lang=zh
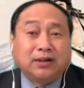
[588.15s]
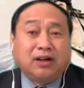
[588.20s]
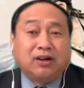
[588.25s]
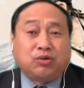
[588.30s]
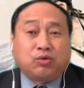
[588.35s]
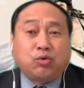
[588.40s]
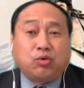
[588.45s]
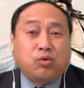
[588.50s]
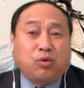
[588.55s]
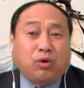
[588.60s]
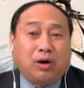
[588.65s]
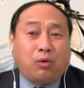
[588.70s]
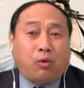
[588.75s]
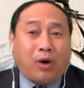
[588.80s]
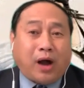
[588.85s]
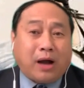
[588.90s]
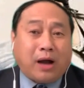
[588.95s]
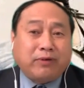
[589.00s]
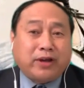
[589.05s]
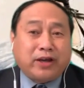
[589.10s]
如果
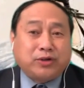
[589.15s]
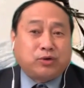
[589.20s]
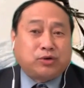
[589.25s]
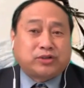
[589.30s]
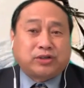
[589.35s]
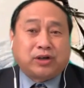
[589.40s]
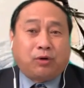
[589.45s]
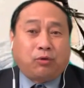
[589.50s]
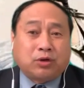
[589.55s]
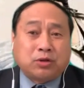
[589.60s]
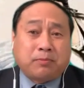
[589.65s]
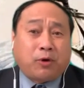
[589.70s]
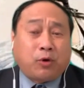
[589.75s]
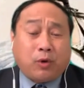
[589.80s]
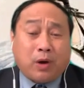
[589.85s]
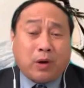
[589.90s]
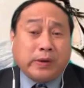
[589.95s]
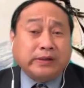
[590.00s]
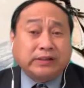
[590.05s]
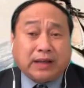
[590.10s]
华为有效，我就把
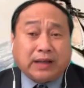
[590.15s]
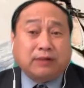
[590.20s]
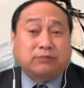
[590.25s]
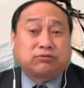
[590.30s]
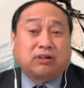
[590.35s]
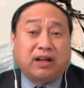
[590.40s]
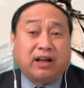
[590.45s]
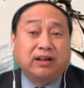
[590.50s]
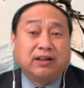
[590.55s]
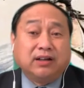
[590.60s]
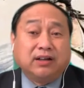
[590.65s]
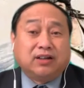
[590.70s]
华为拿出来；